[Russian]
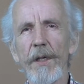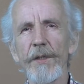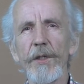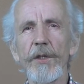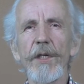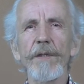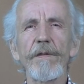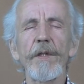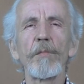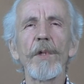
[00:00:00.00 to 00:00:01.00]
Сейчас
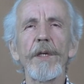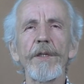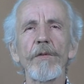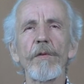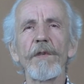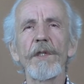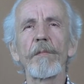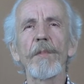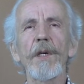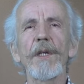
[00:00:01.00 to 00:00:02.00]
всем
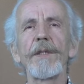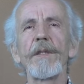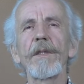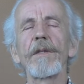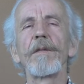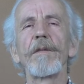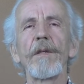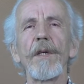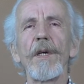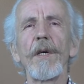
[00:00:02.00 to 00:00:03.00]
арестованным грозят
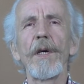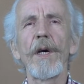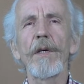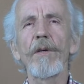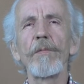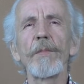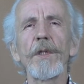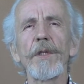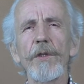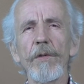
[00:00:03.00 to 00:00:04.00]

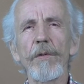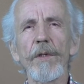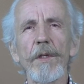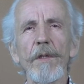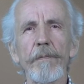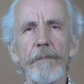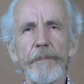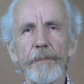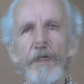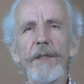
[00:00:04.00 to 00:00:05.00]
огромные сроки.
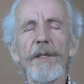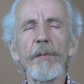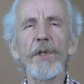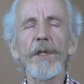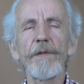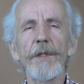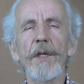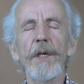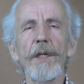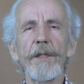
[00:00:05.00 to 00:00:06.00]
От имени
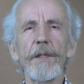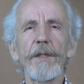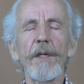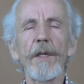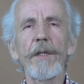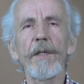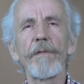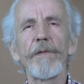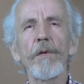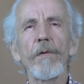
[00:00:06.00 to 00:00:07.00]
всех родителей,
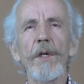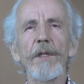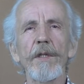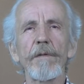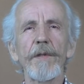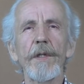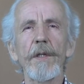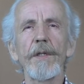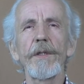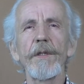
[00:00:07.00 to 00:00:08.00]
фигурантов
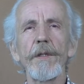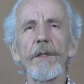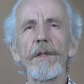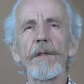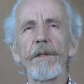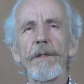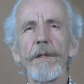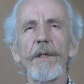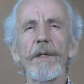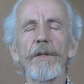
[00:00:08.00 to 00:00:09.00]
дела сети и
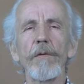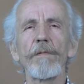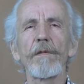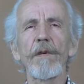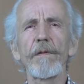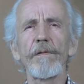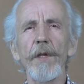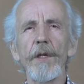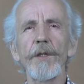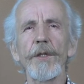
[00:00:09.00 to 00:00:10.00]
дела нового
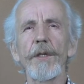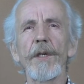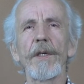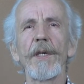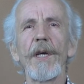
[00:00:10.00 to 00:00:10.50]
величия